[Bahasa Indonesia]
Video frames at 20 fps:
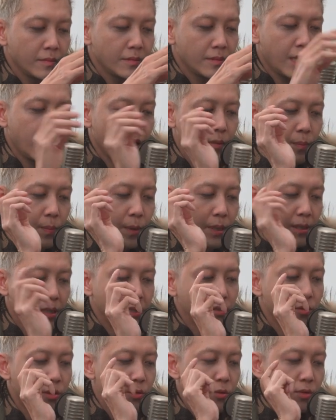Nah
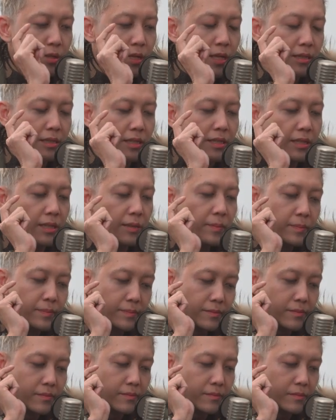pernah suatu saat gini,
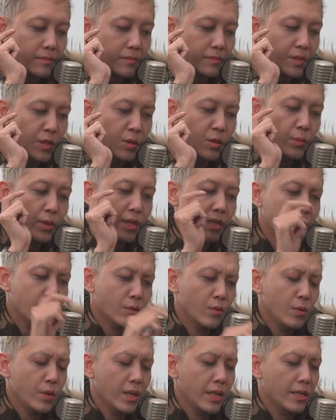gue mikir
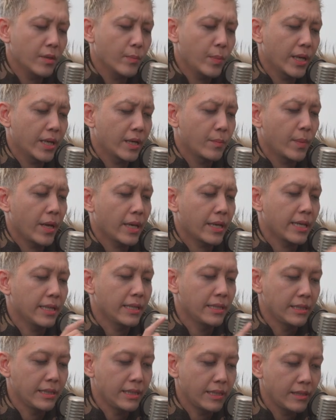gue lagi pengen pakai
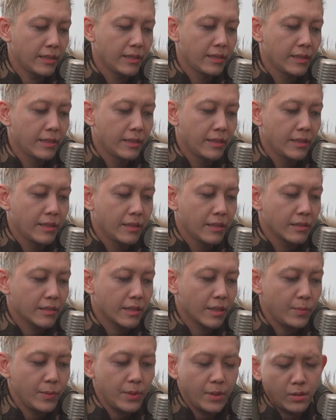ini,
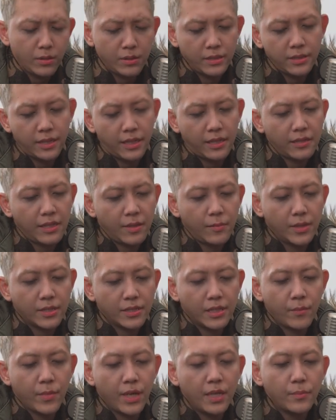tapi gue di saat yang
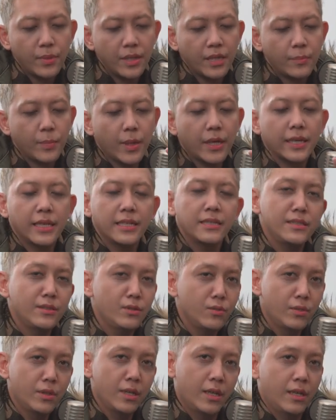bersamaan pengen pakai ini
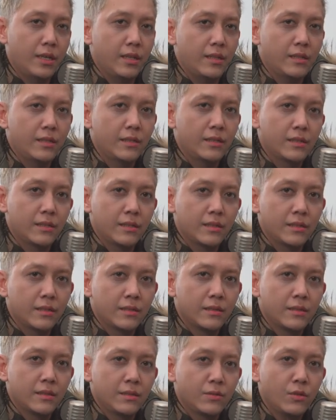juga.
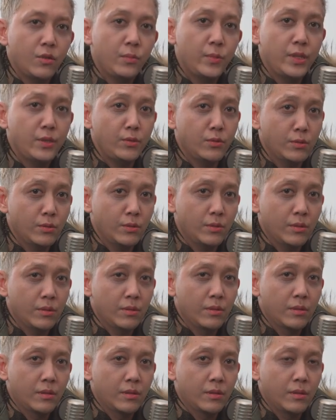Gue bingung
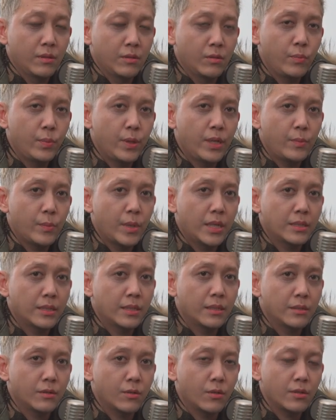gue pilih
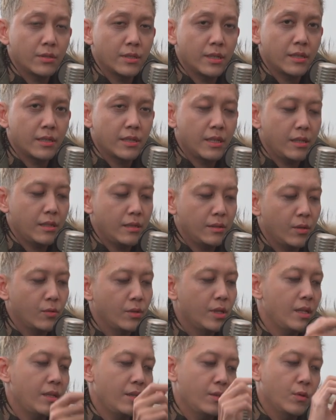mana terus akhirnya ya
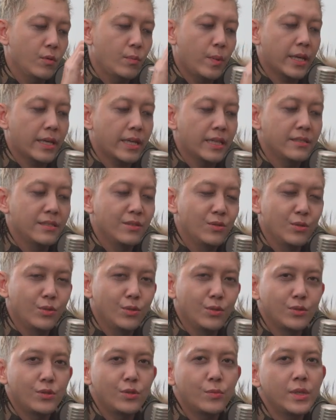udah deh gue pakai ini
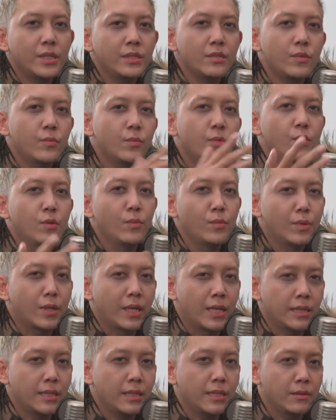dulu cuman sebelum
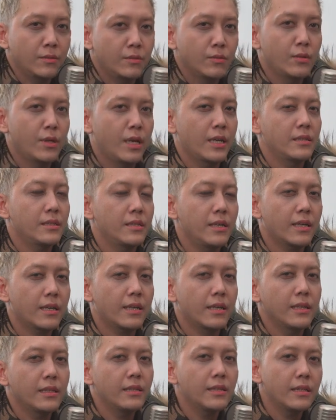berangkat gue ngaca
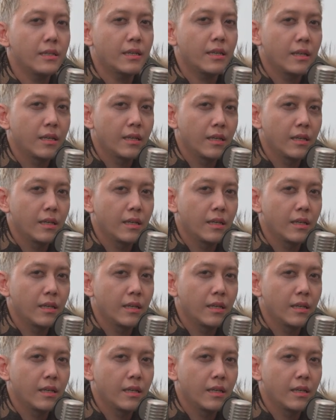kayaknya